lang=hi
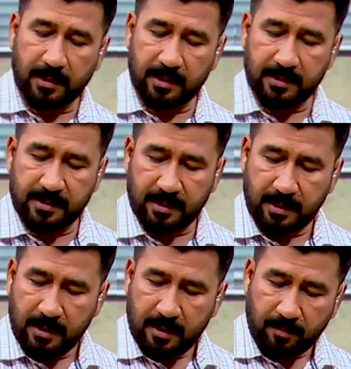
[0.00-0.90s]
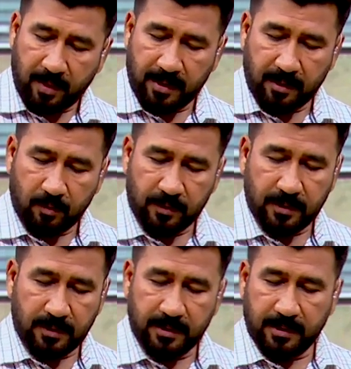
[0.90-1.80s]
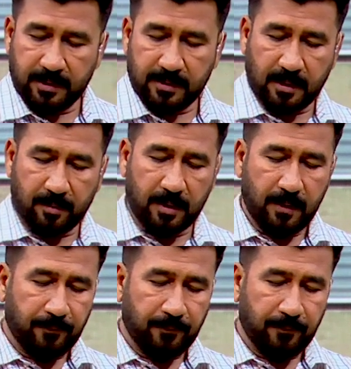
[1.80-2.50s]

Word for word: ईजी पानी खुश कर देते हैं इसका भी